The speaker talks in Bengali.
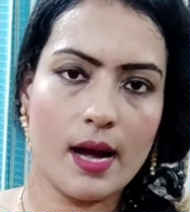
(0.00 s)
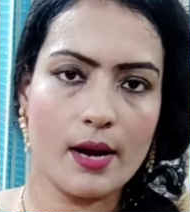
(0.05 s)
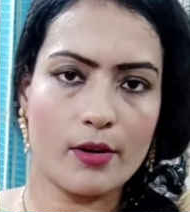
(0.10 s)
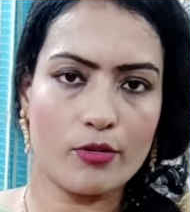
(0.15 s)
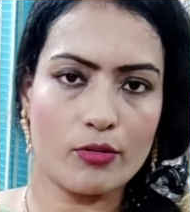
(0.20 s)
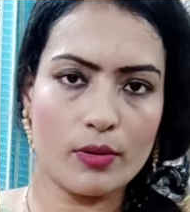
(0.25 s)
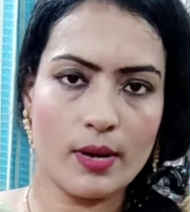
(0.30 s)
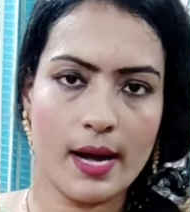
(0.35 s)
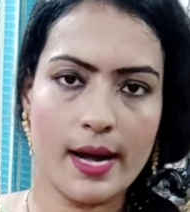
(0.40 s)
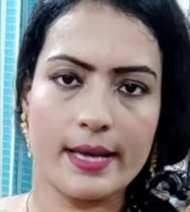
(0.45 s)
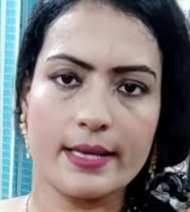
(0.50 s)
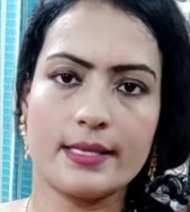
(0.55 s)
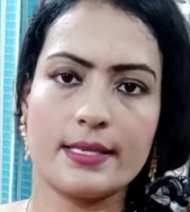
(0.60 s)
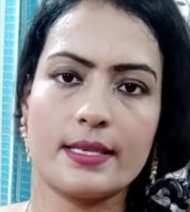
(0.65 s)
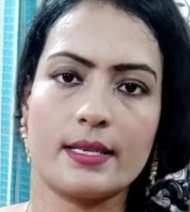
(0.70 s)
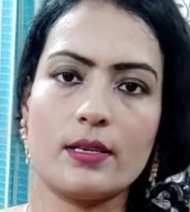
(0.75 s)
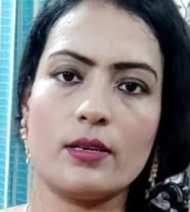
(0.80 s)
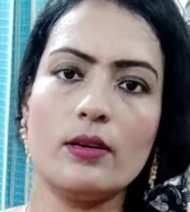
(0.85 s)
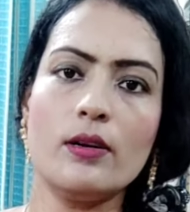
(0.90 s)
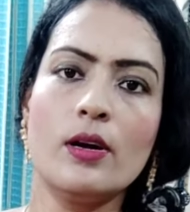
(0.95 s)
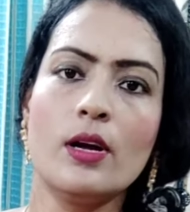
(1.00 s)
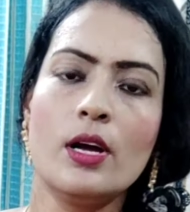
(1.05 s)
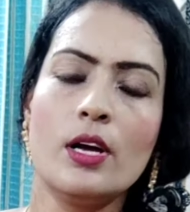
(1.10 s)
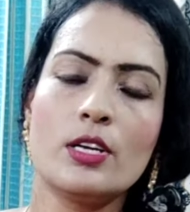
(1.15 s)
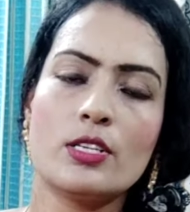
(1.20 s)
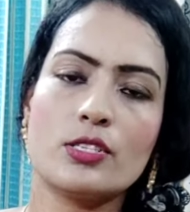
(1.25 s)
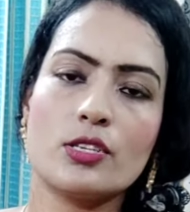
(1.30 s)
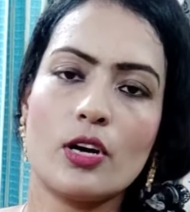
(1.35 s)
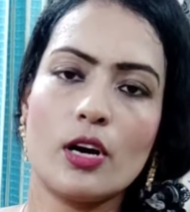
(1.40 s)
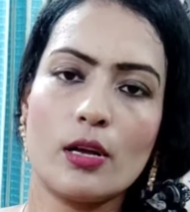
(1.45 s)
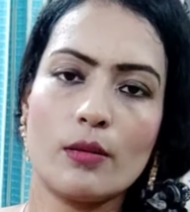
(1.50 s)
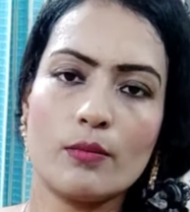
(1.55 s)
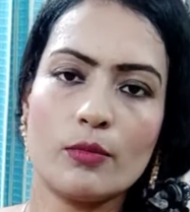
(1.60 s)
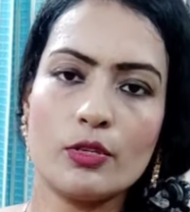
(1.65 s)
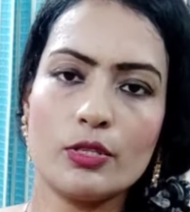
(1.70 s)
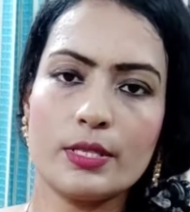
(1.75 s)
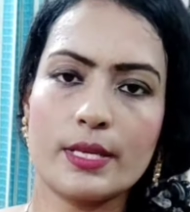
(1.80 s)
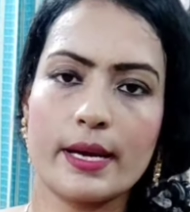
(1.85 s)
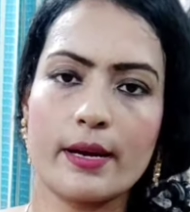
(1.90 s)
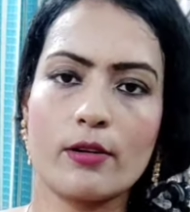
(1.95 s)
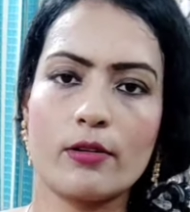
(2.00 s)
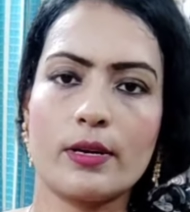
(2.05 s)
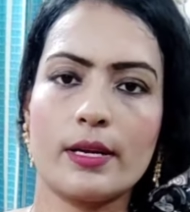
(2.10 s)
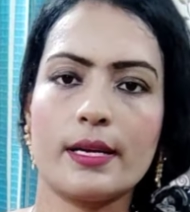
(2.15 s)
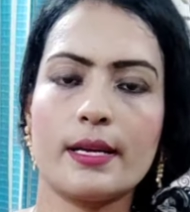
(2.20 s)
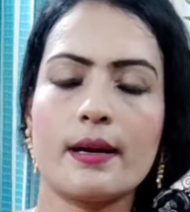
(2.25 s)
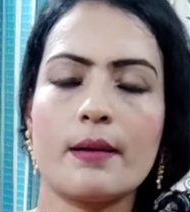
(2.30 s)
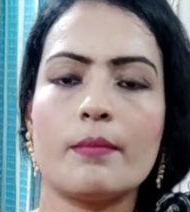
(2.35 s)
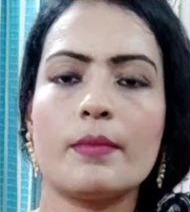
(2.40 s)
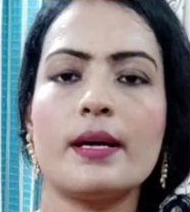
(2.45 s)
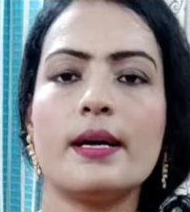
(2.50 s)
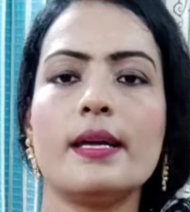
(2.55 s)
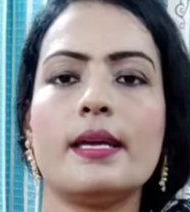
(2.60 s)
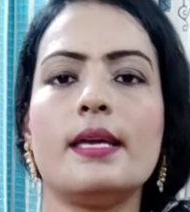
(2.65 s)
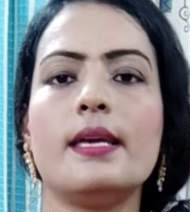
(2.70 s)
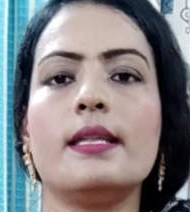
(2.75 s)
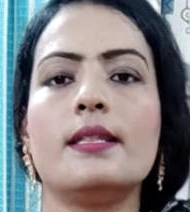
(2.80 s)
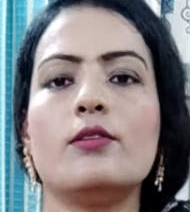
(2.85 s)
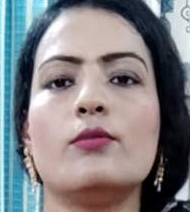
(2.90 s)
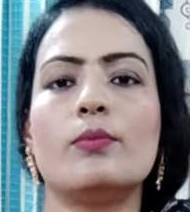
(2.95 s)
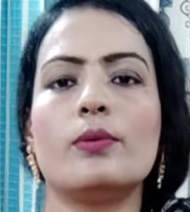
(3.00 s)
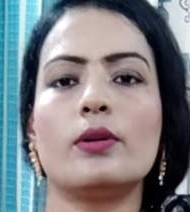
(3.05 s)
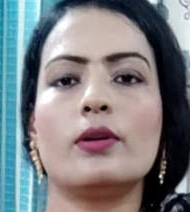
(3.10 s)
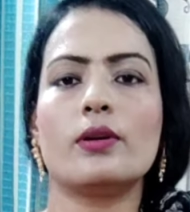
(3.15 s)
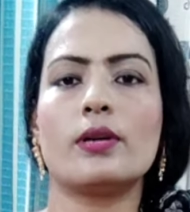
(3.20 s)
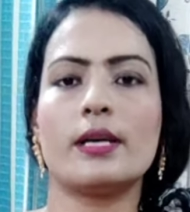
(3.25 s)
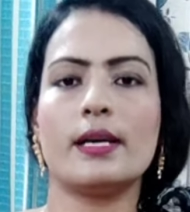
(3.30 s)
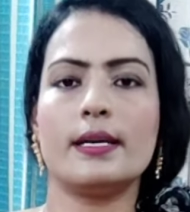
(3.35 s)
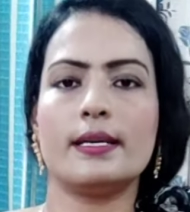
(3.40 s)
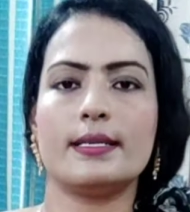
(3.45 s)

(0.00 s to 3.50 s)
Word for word: আরও হাই ছিল সো অলমোস্ট এখন এটা আমরা ঈদ উপলক্ষে